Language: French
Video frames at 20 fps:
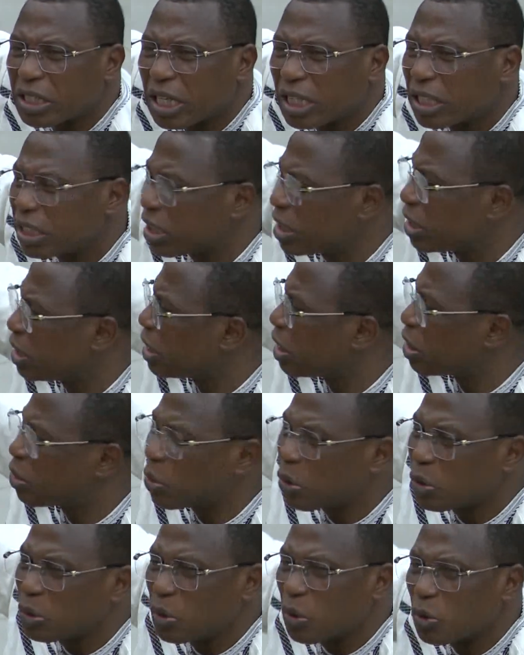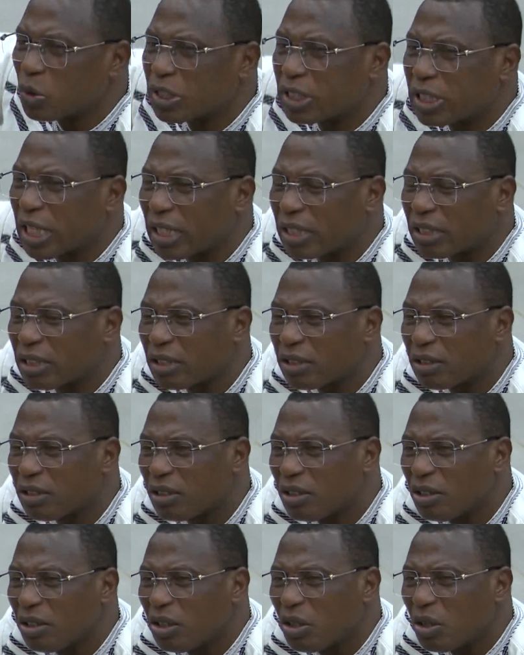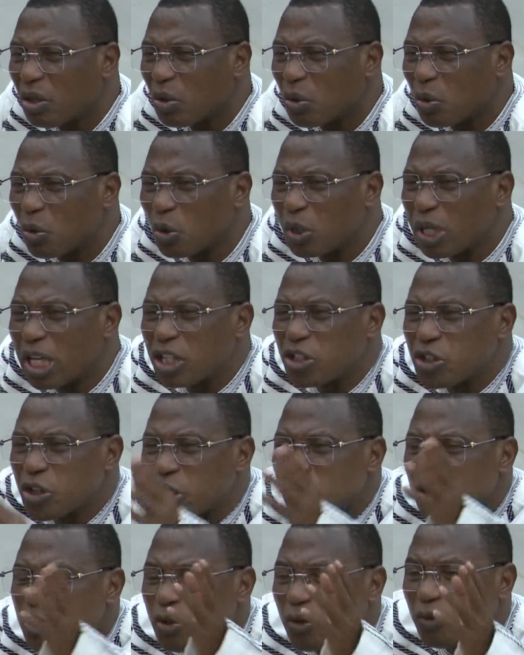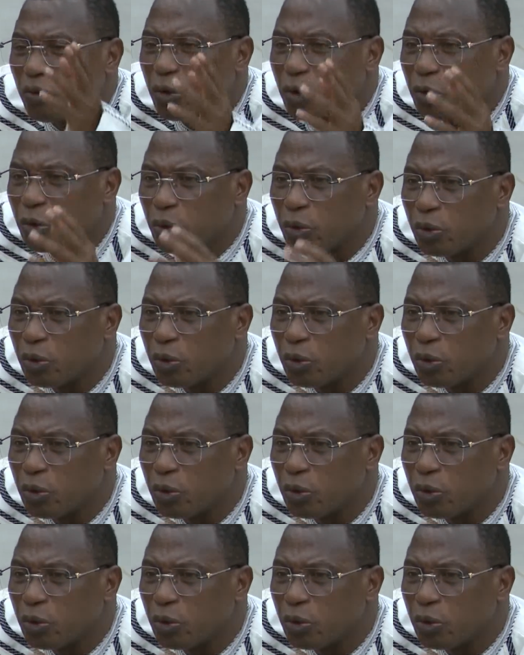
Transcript: qui s'est tenue au stade, où les jeunes sont venus